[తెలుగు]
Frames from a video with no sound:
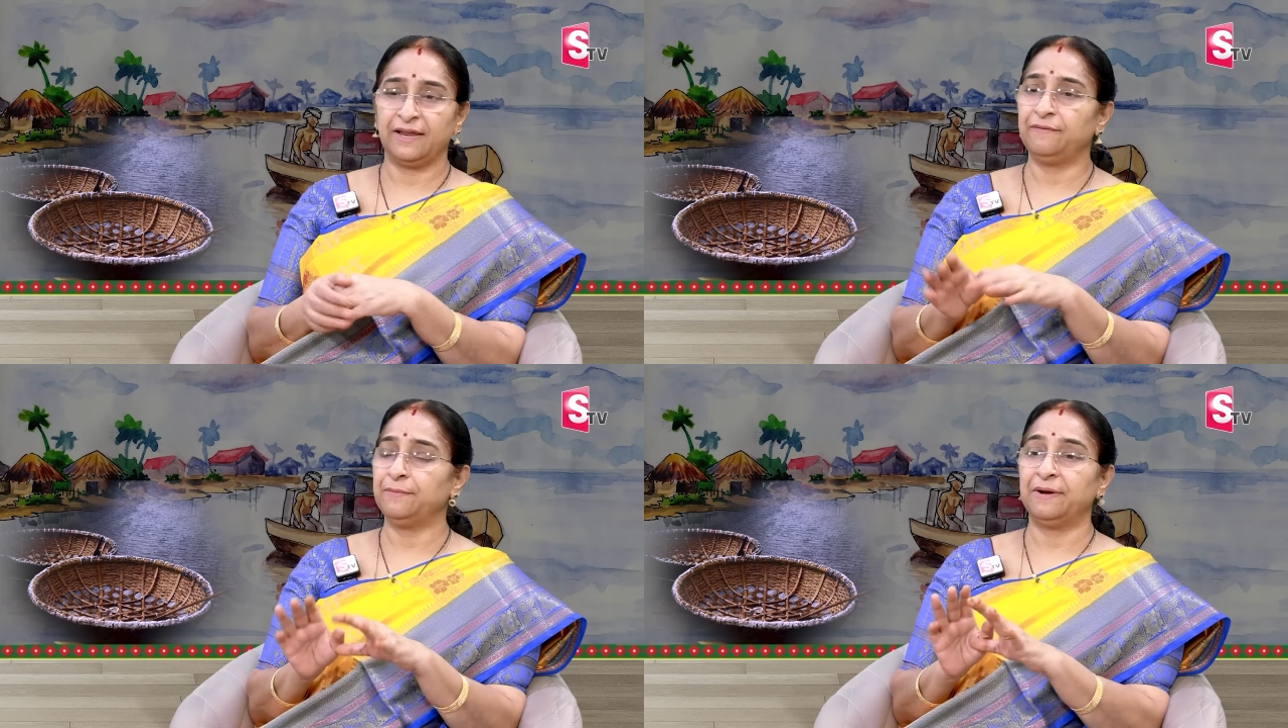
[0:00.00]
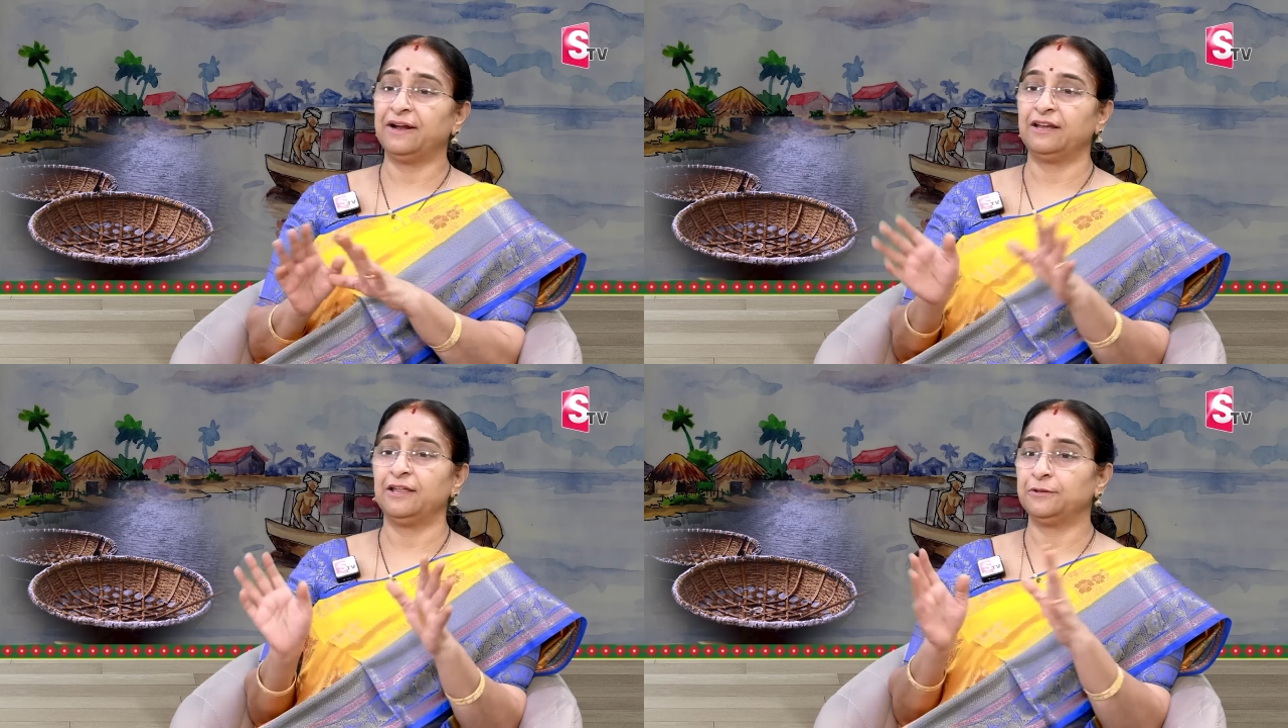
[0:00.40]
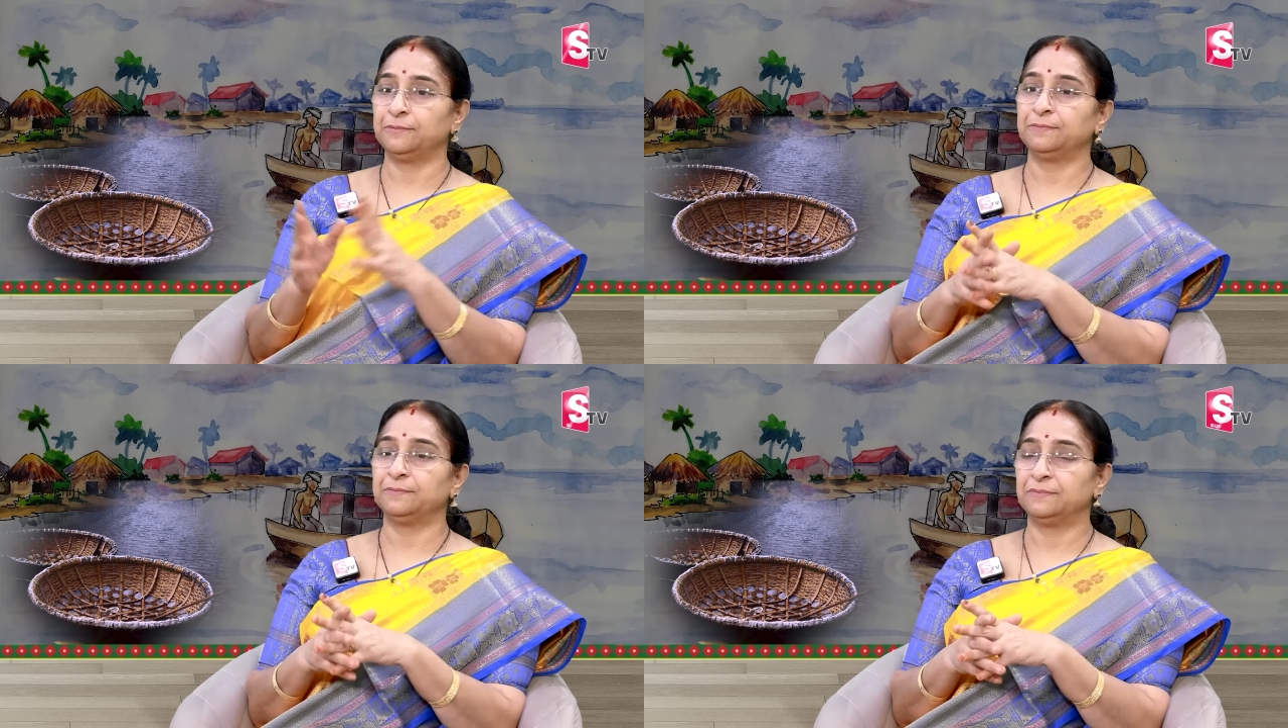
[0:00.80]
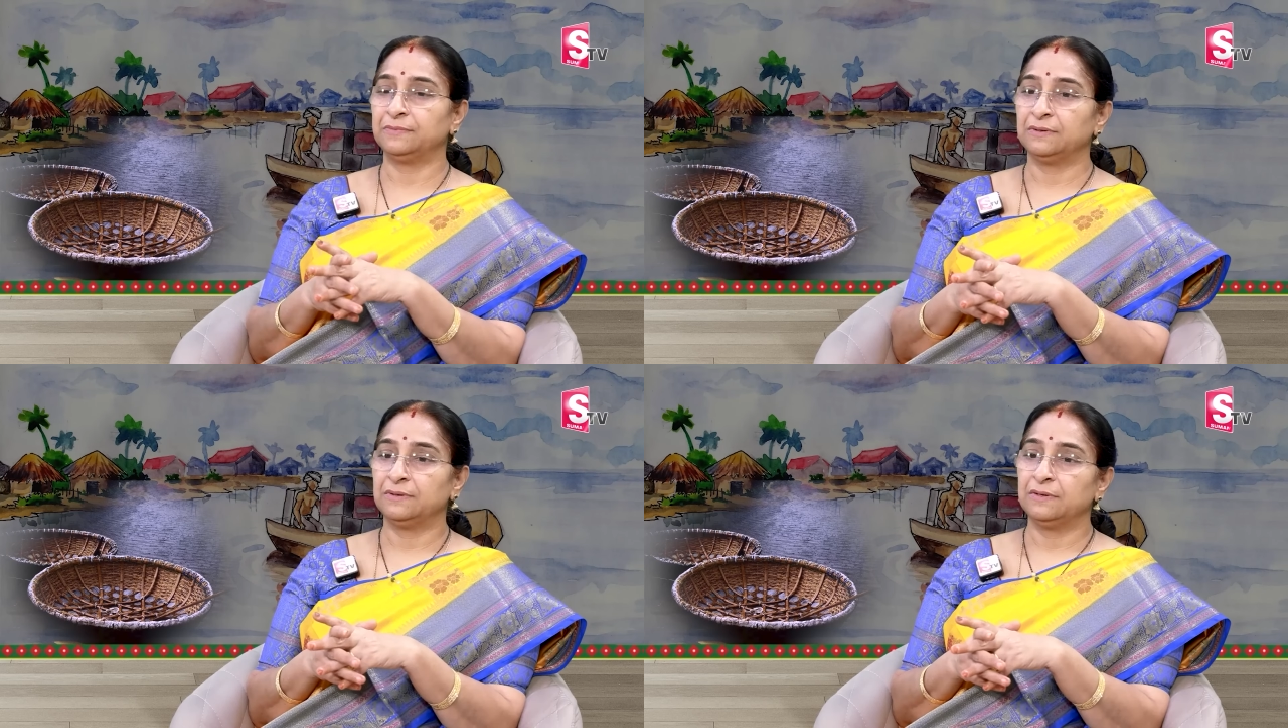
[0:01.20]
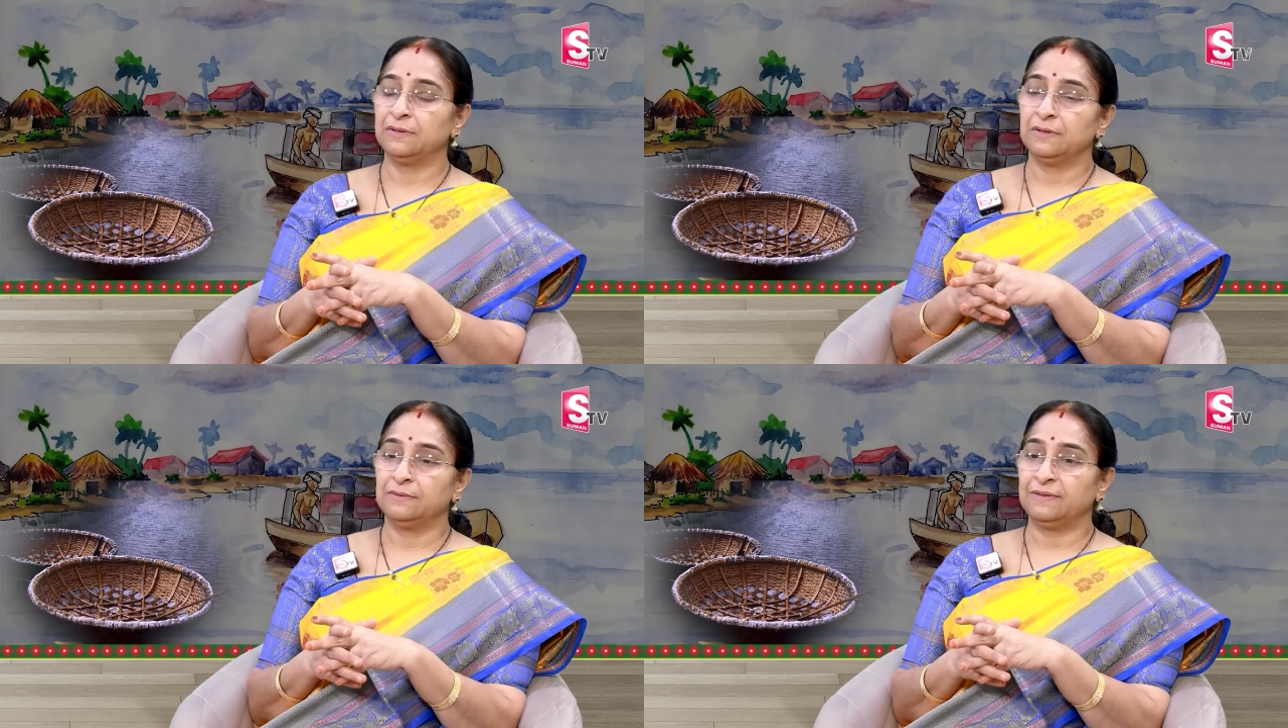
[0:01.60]
ఏమీ మాట్లేదు
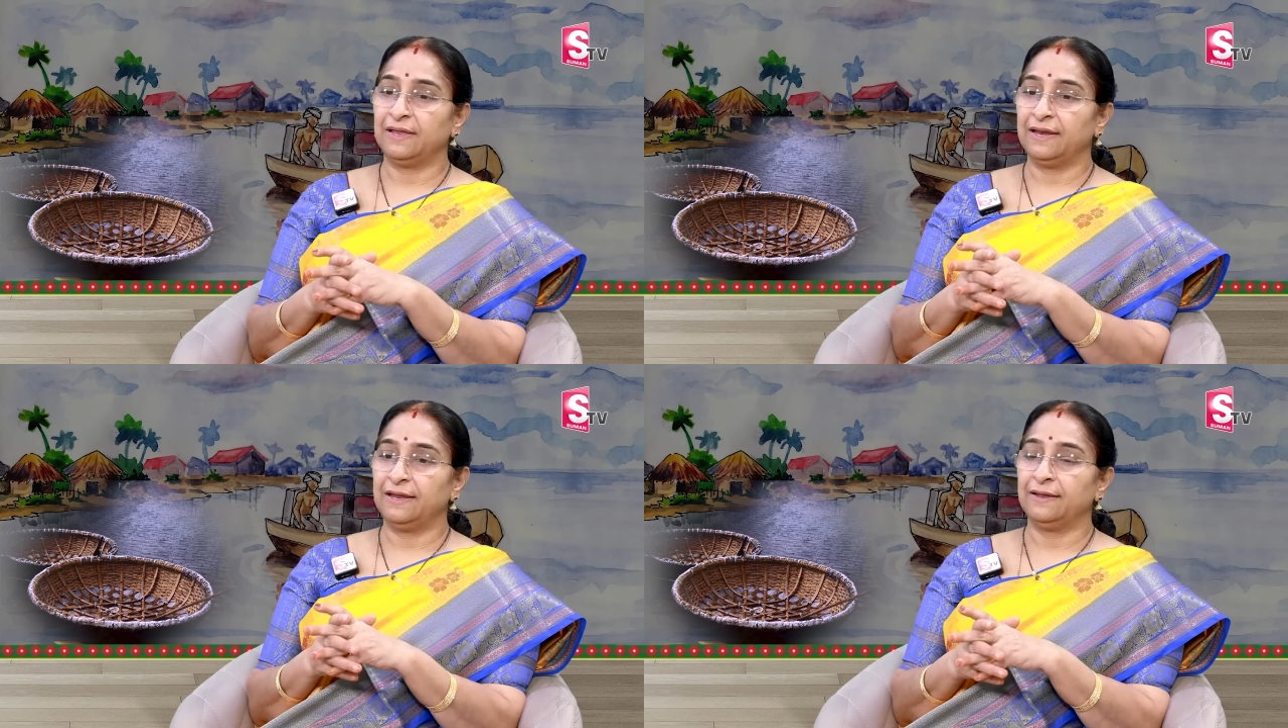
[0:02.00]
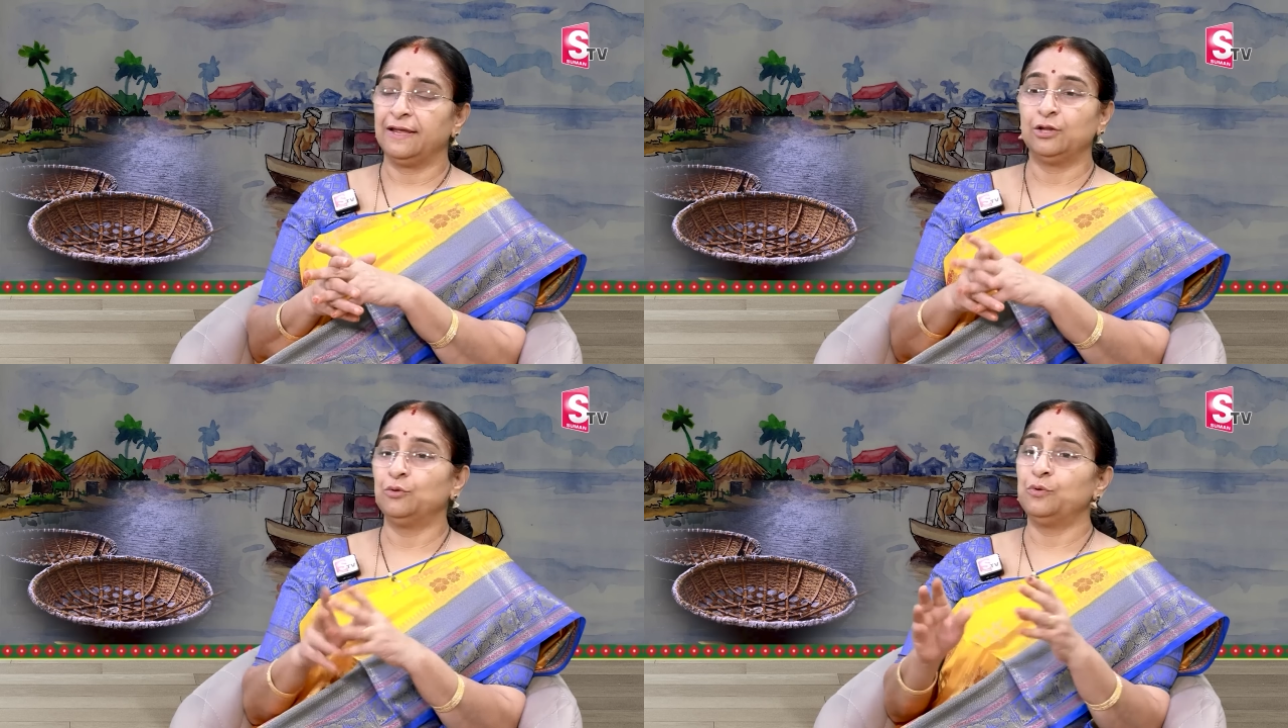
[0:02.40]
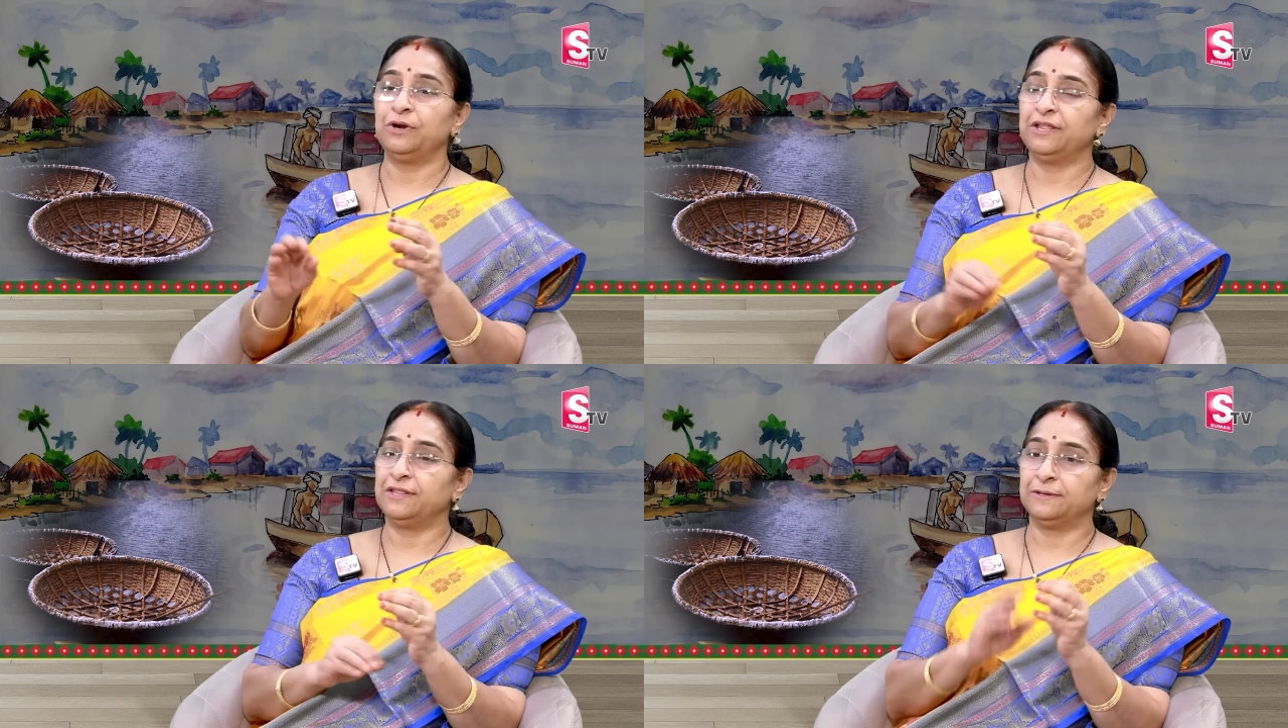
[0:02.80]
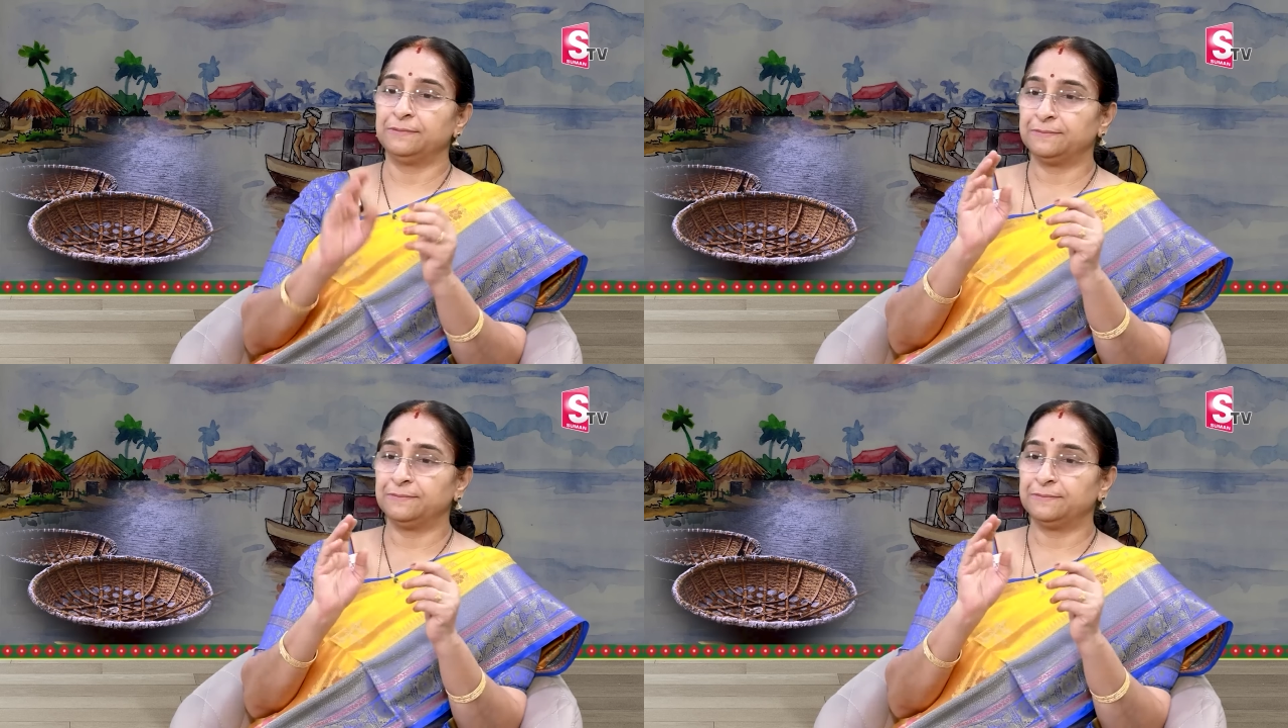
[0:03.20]
సరే ఏదో ఉండింది